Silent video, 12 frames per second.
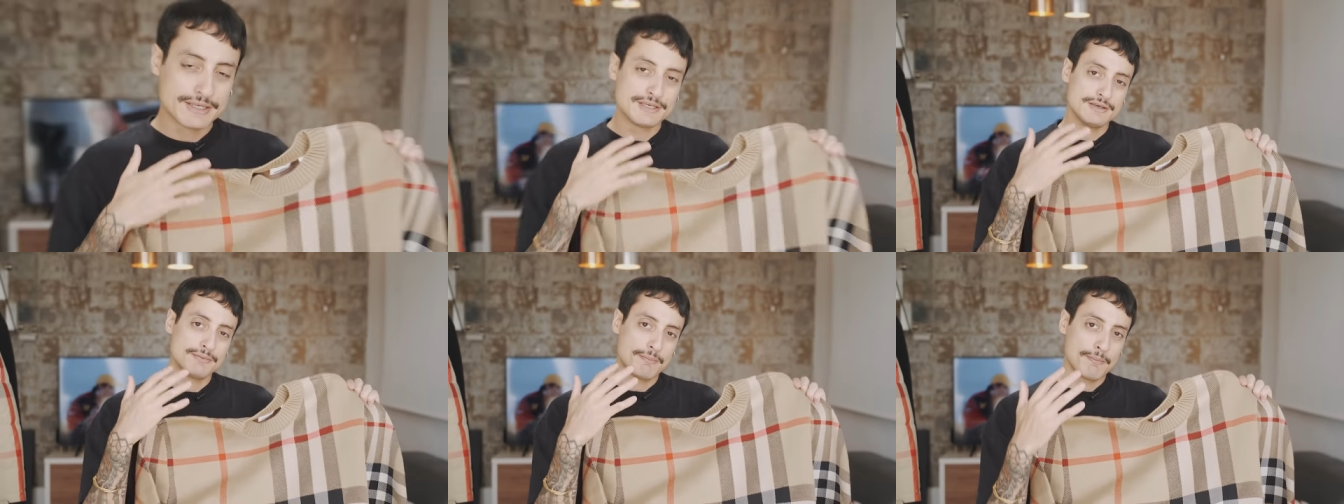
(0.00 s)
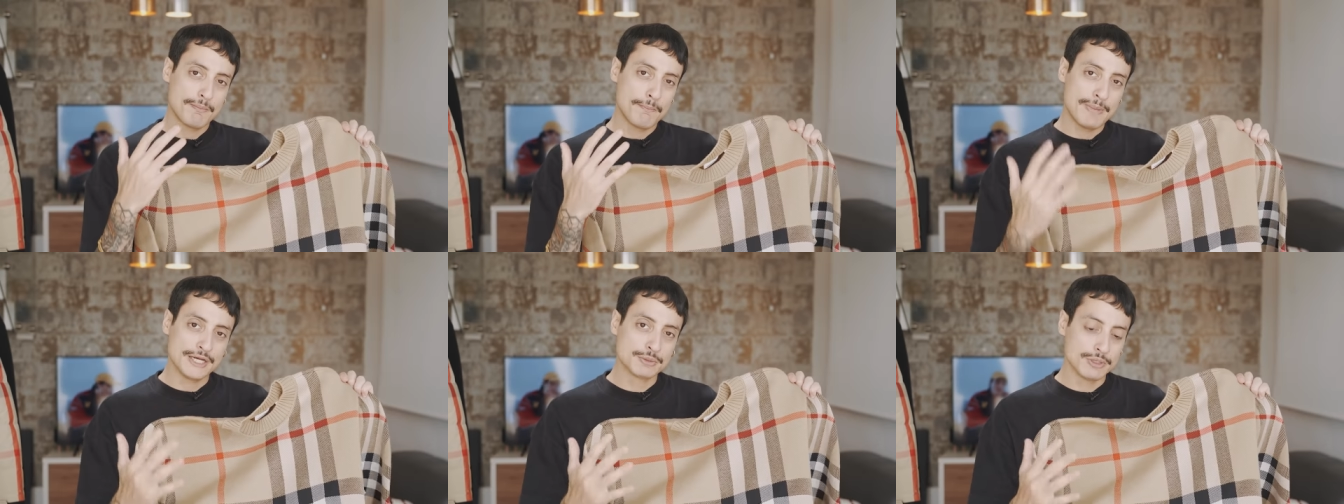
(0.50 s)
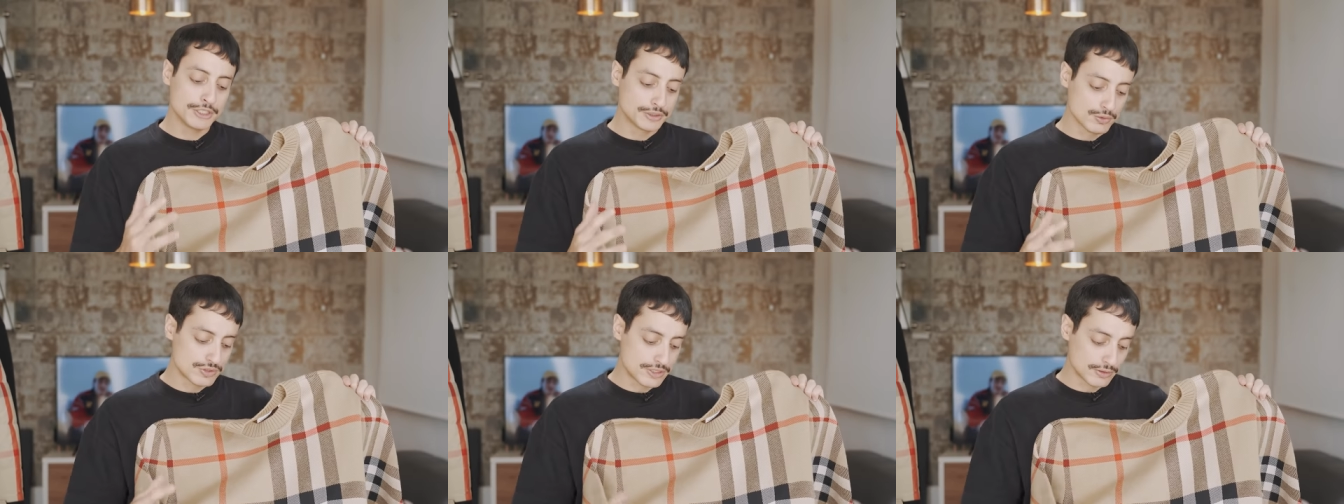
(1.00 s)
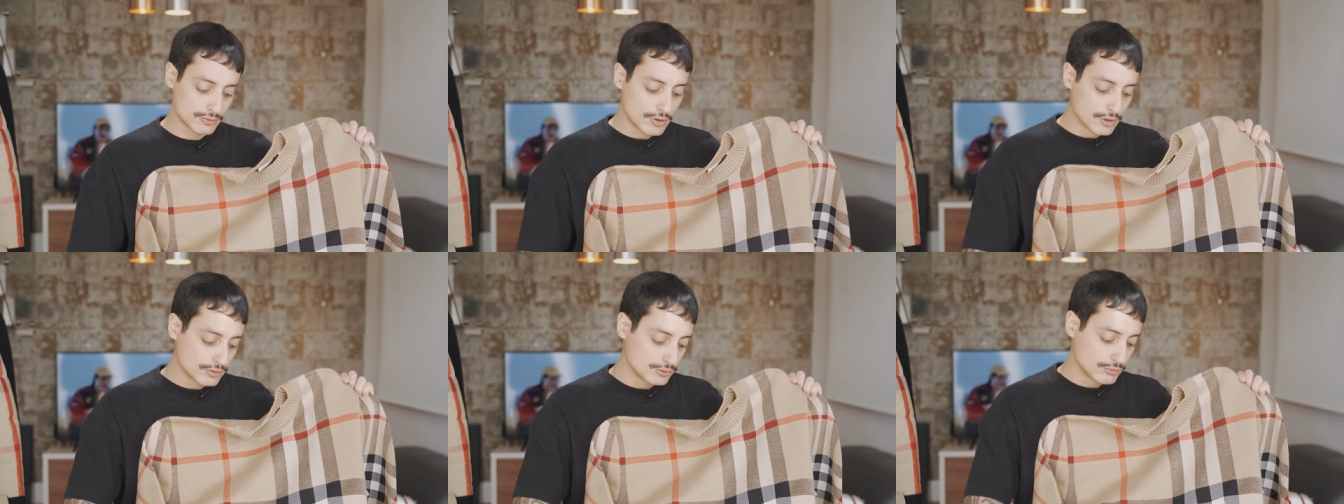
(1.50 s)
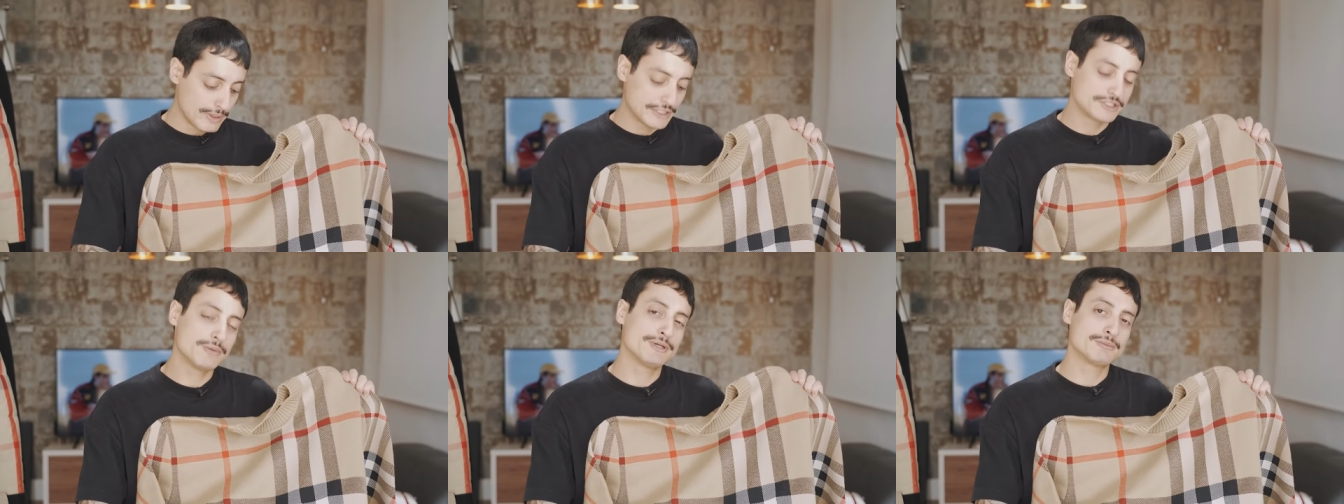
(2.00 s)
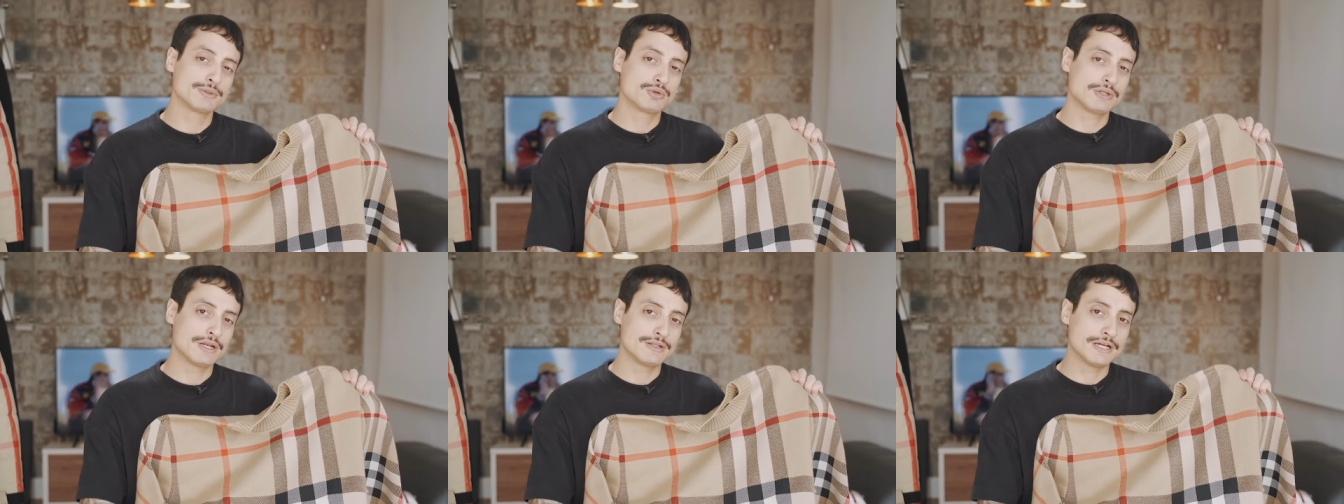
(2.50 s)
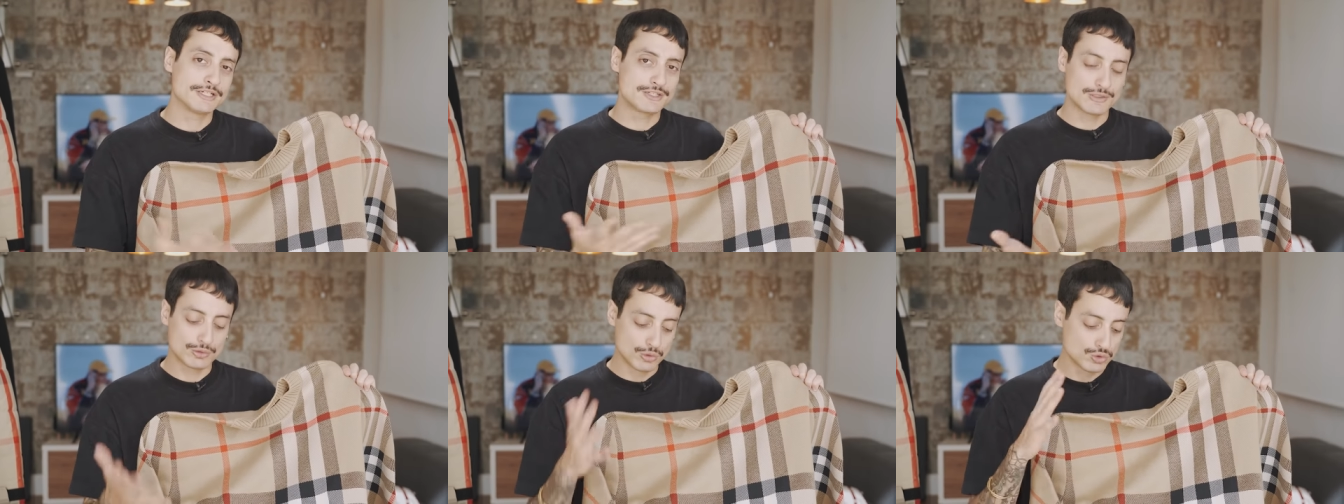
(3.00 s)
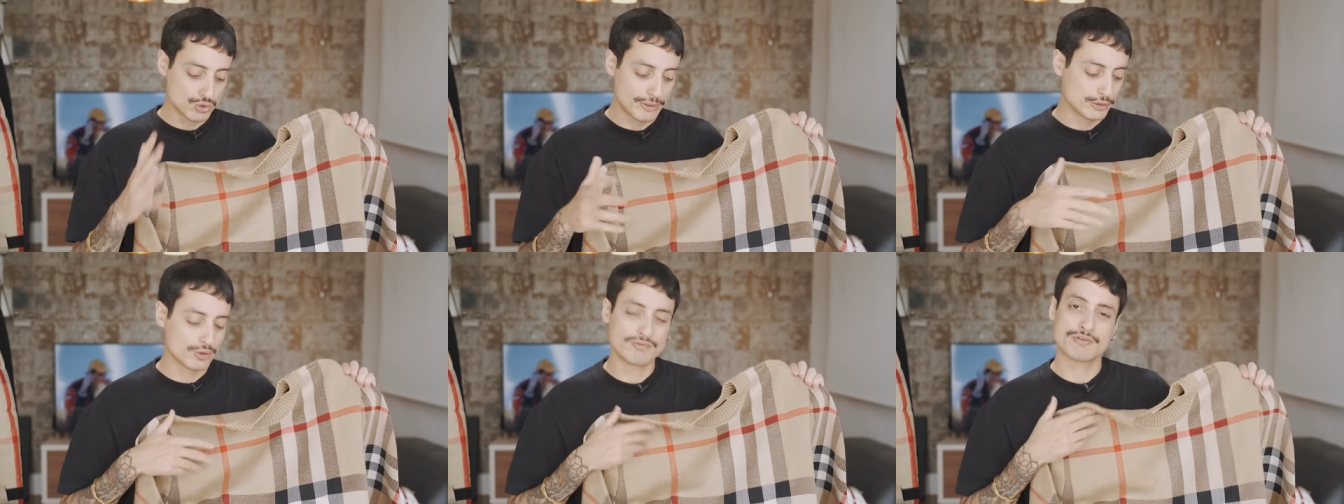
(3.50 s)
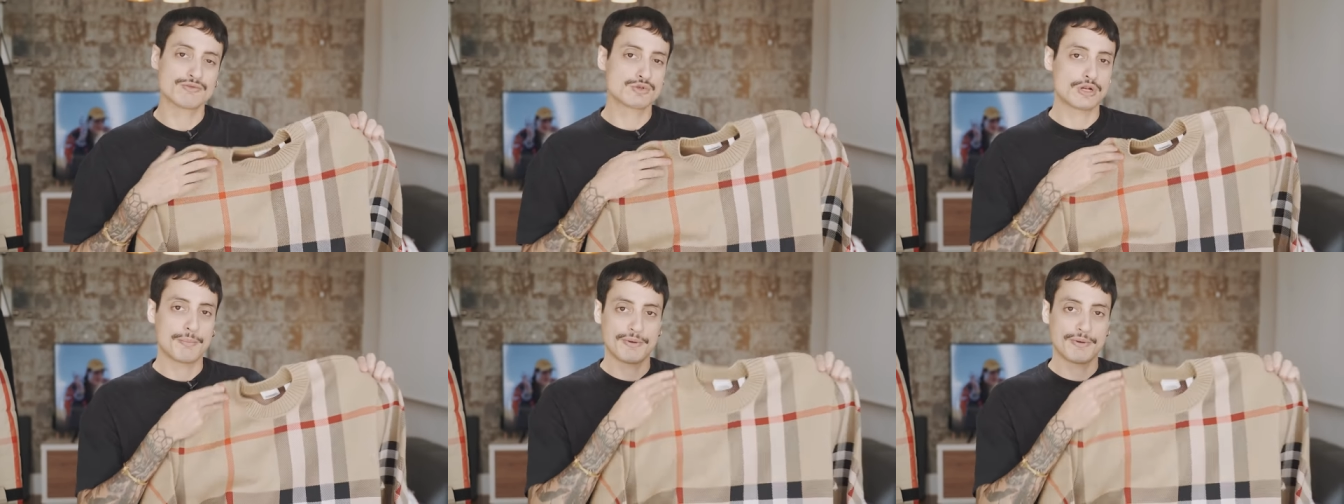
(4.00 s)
que, mesmo eles não sendo de um bege da mesma tonalidade, esse tom sobre tom vai funcionar